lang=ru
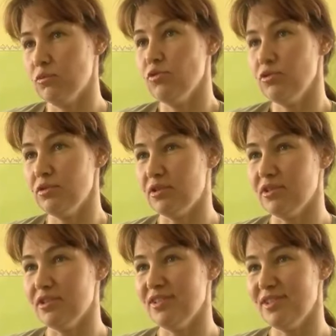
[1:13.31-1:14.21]
Ну и
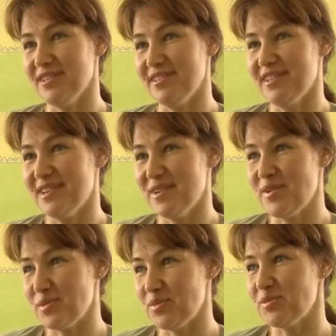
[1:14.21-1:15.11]
родители
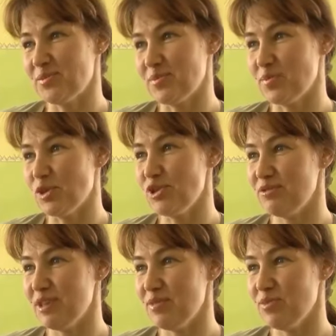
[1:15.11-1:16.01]

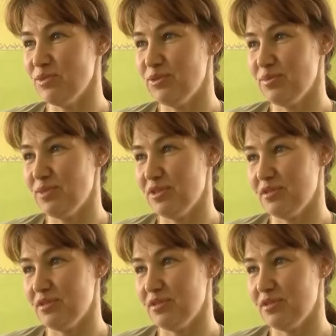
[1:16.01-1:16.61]
больше времени будут иметь